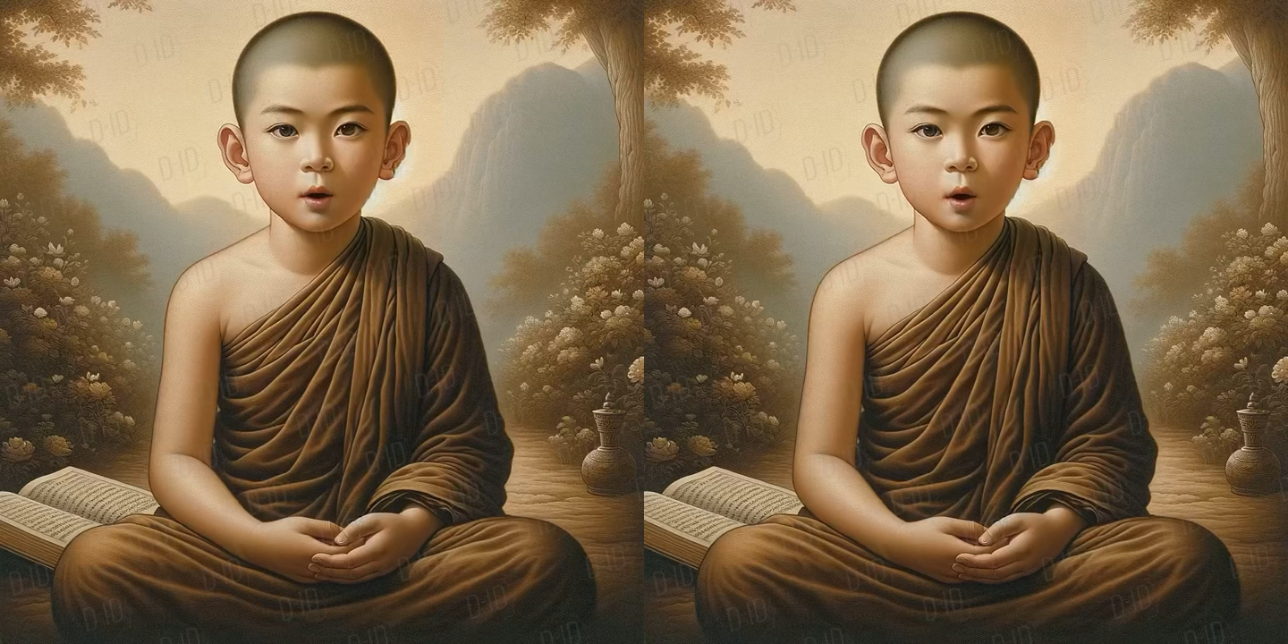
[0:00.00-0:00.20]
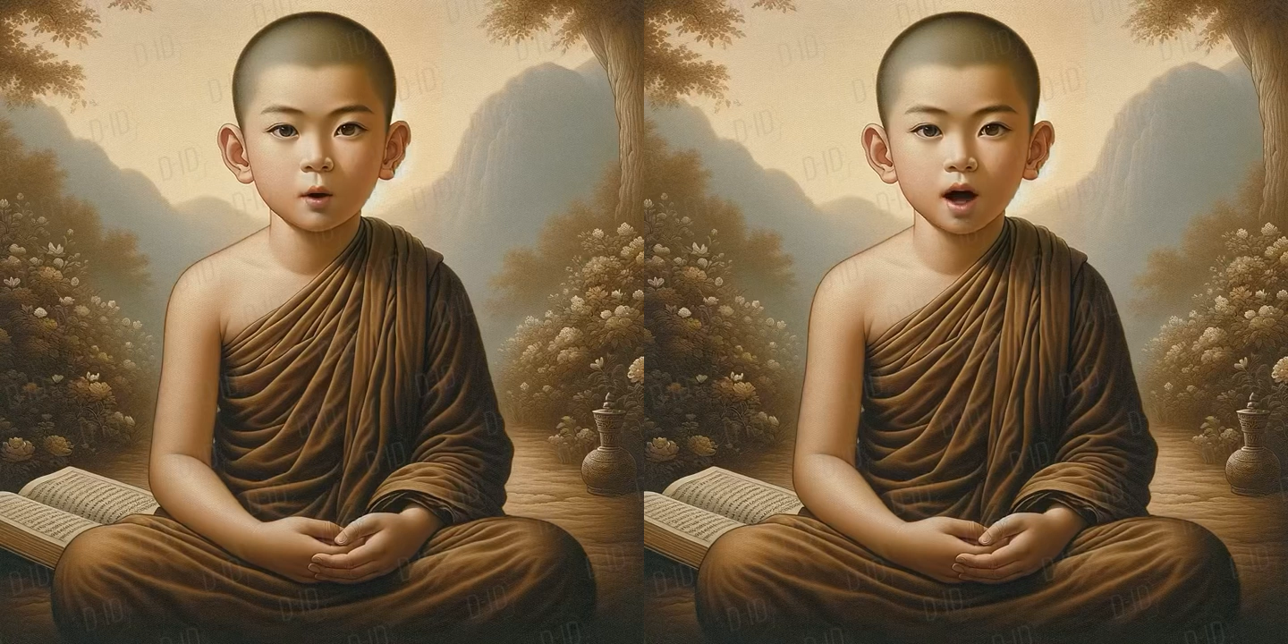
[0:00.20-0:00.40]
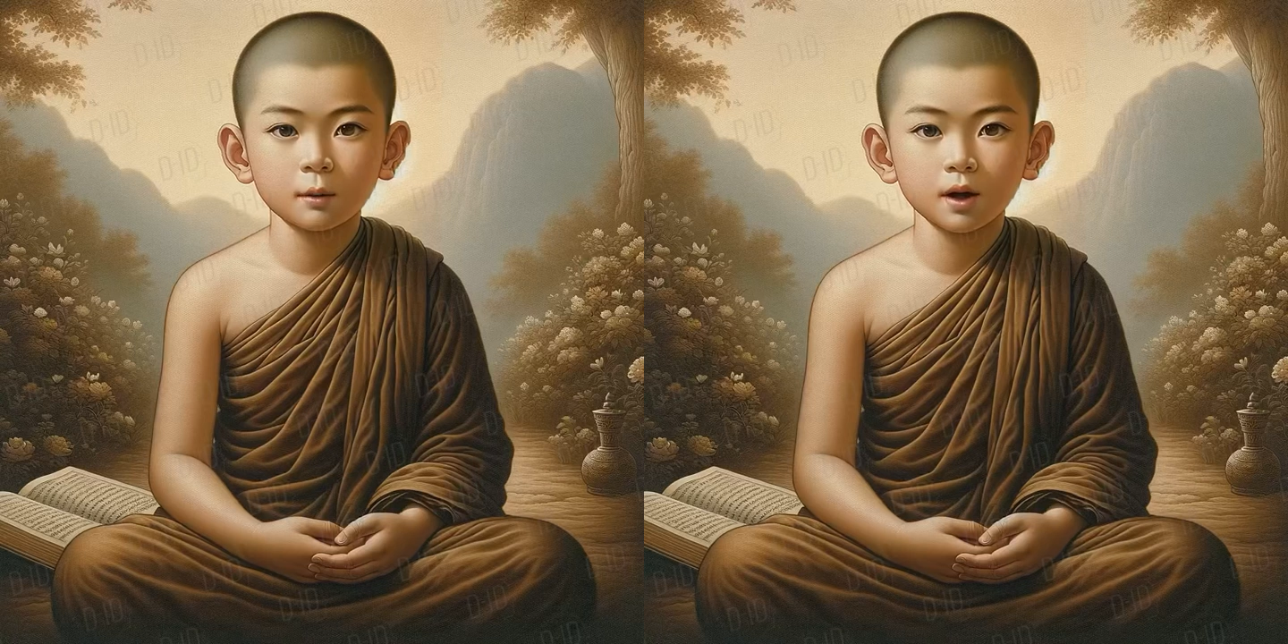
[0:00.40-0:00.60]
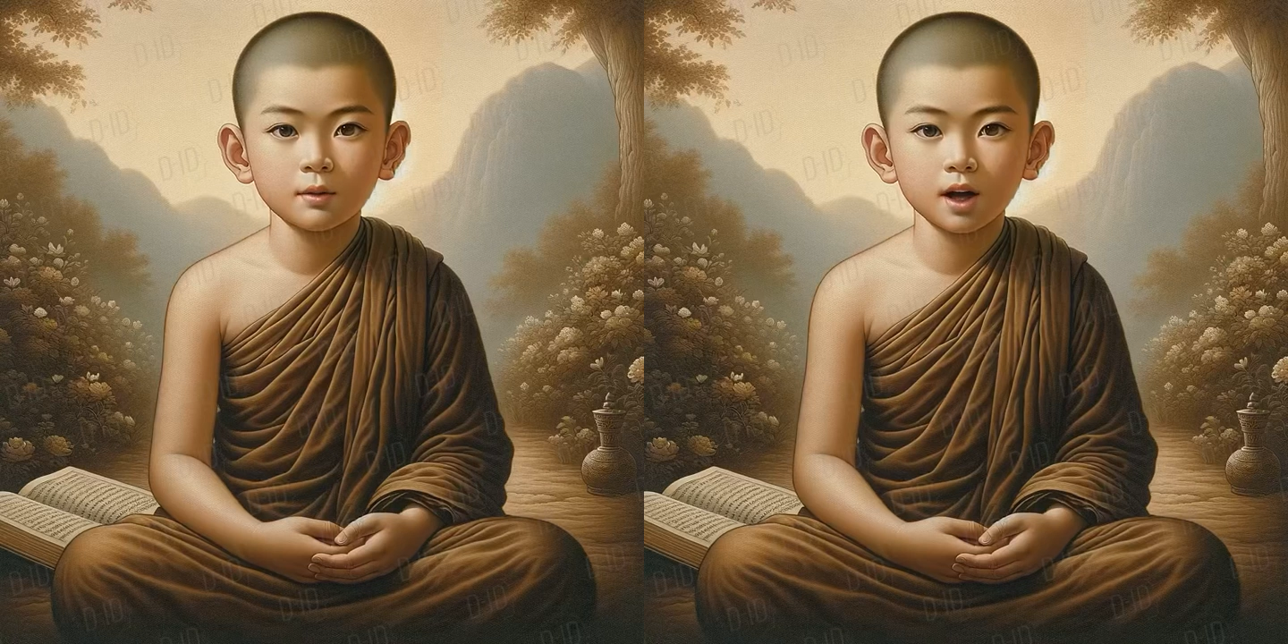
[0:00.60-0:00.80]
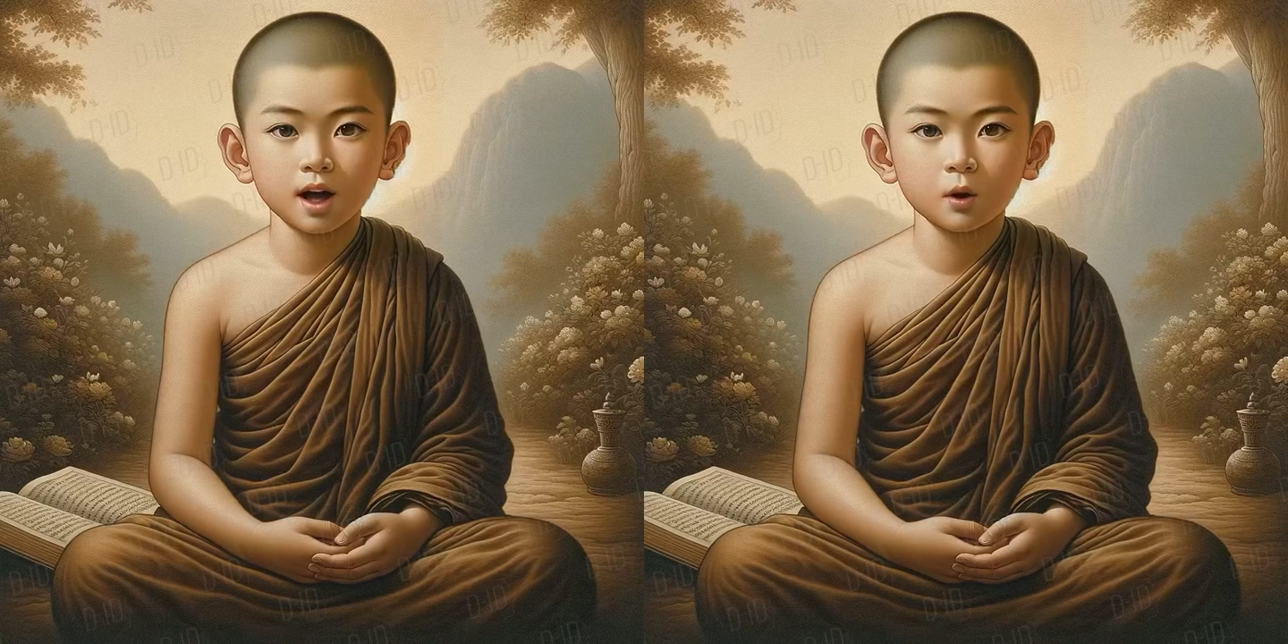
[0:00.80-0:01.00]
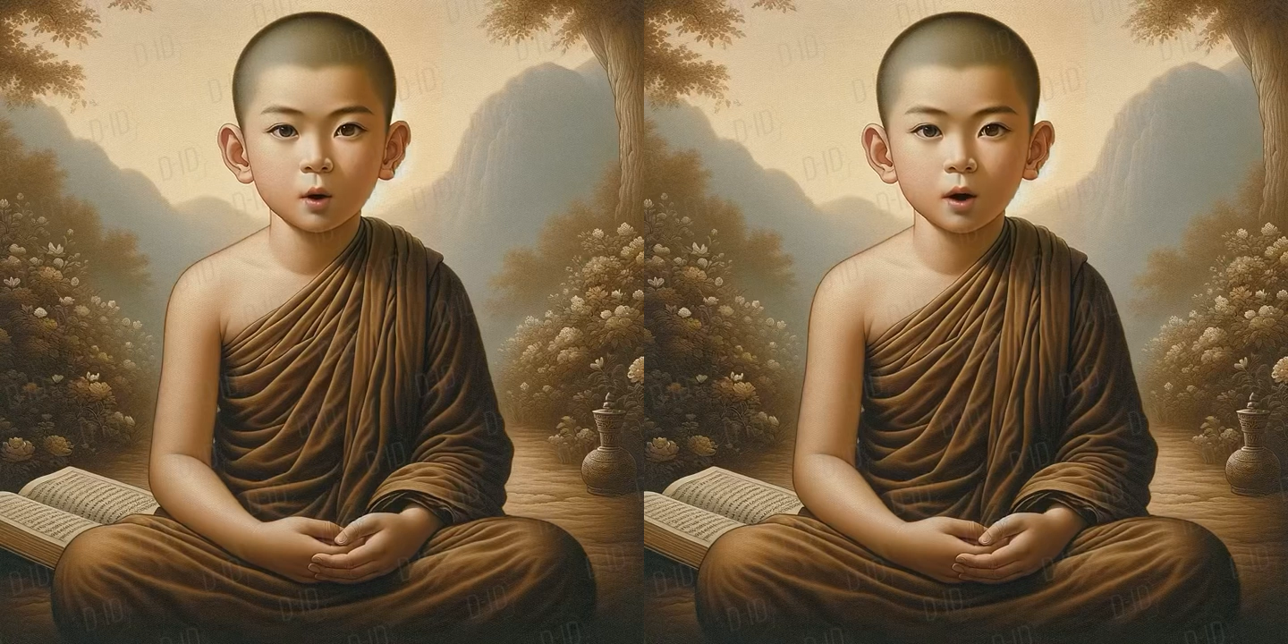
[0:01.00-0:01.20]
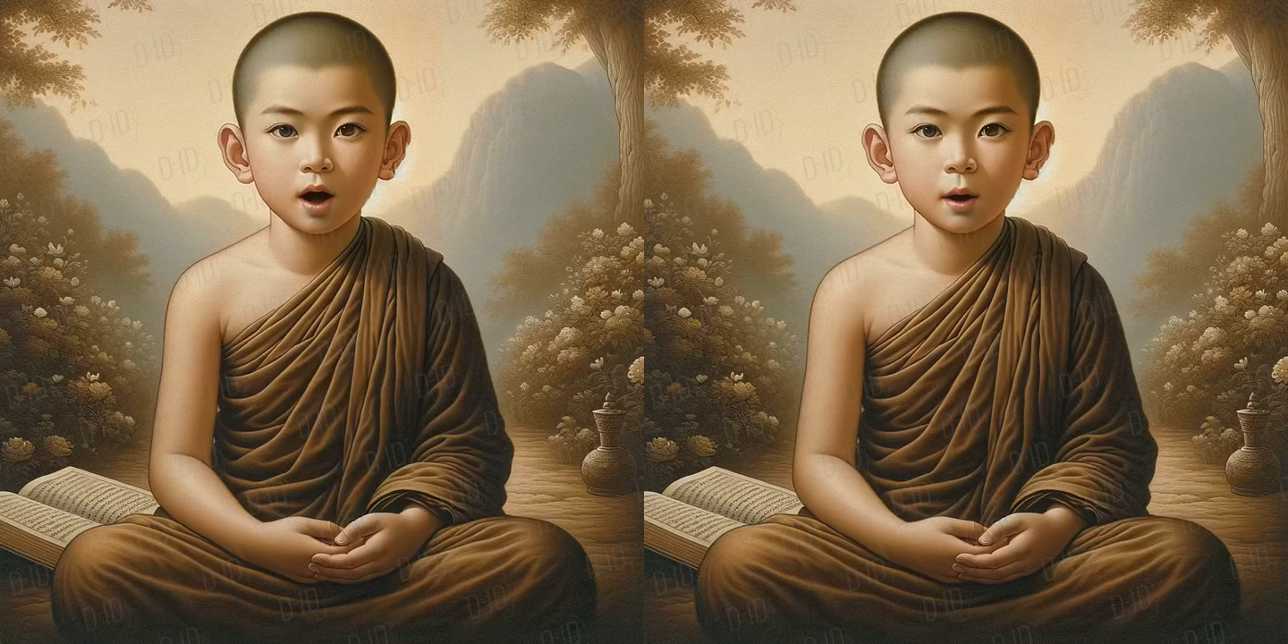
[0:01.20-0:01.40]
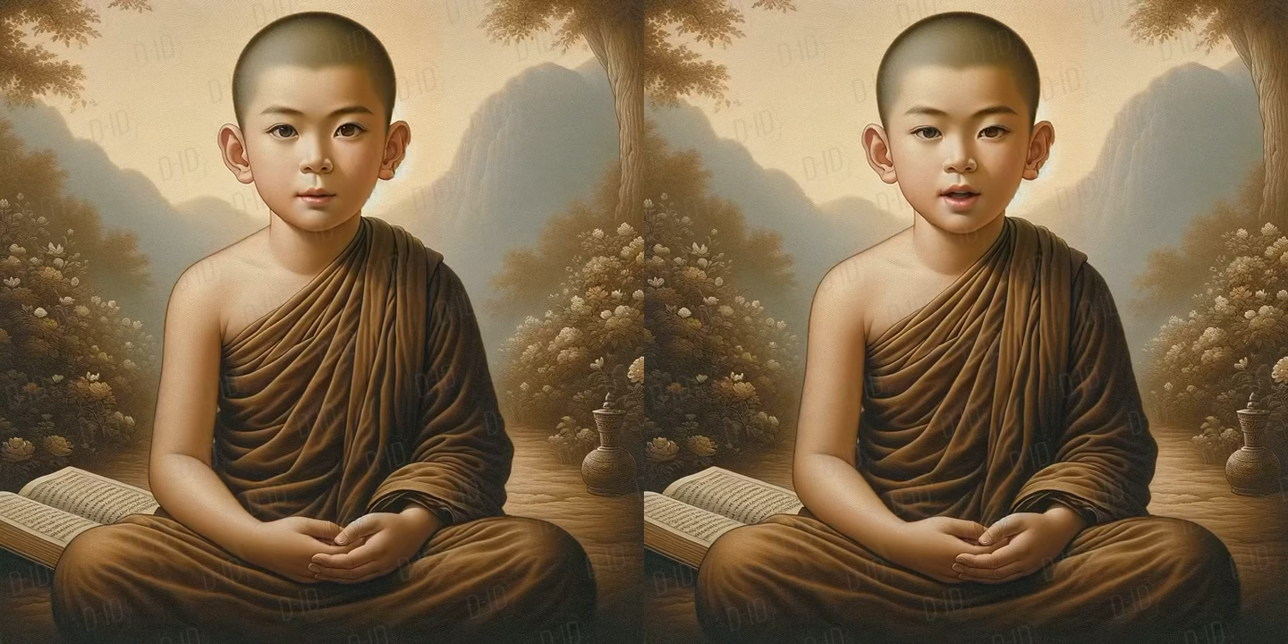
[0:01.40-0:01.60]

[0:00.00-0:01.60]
菩提本非树，